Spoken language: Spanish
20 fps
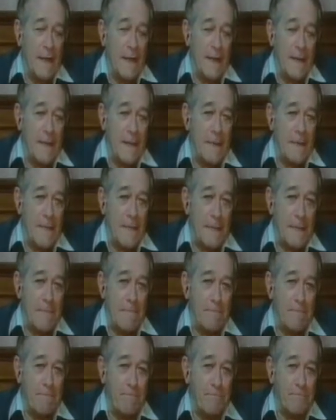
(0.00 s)
Eh,
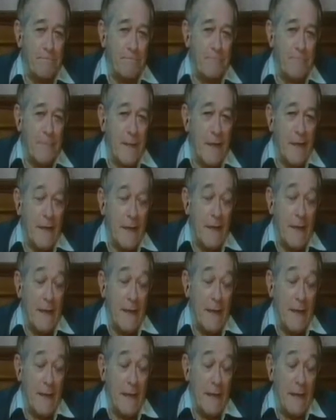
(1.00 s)

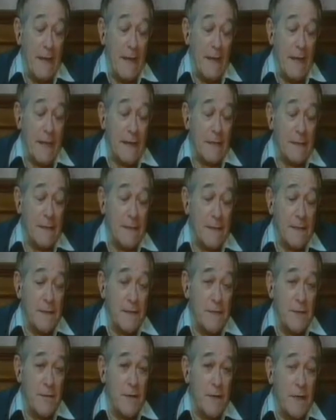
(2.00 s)
la
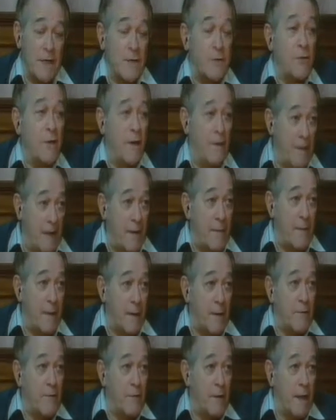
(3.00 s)
sensación que todavía
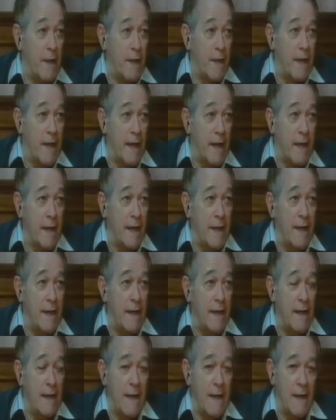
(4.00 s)
perdura de
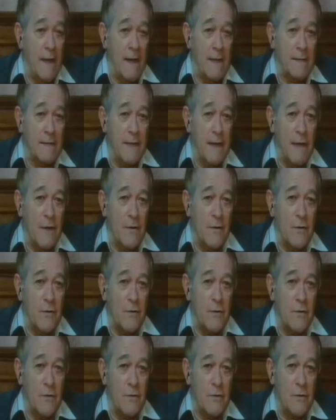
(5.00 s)
aquel
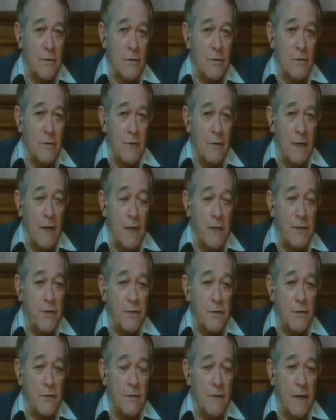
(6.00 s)
asiago
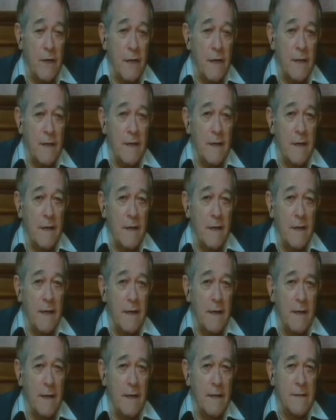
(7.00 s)
hecho este,
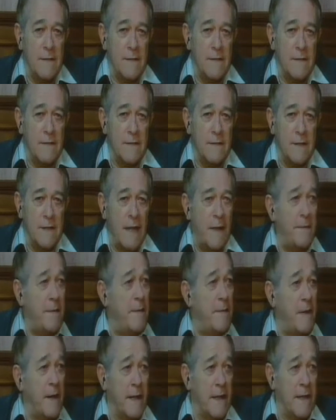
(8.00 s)
es la
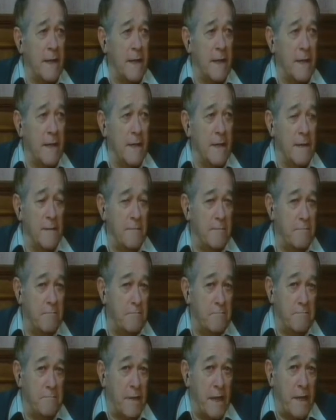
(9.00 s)
misma que de
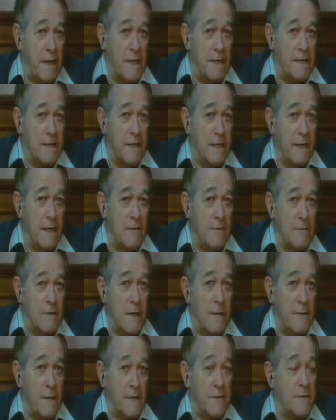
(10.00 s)
padece
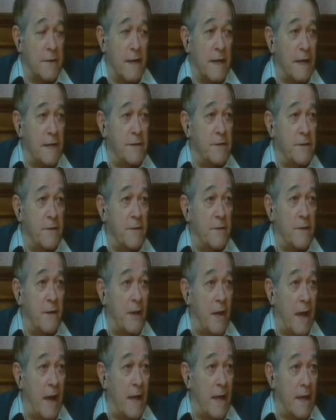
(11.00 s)
una persona que ha sido
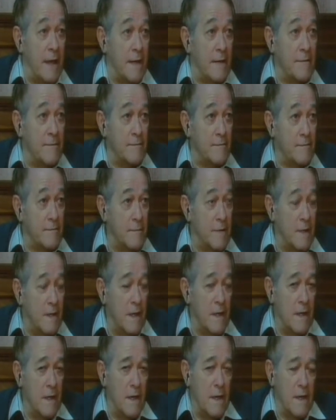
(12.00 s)
violada.
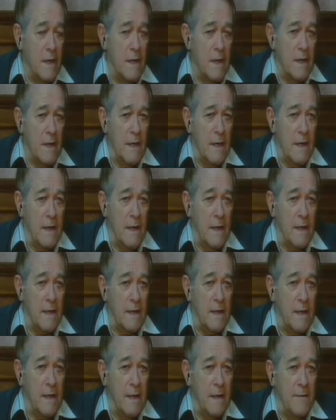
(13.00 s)

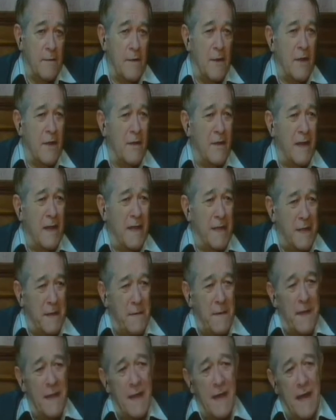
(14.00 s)
Este, violada en la
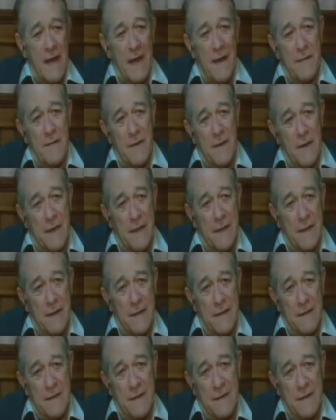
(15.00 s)
intimidad, violada este,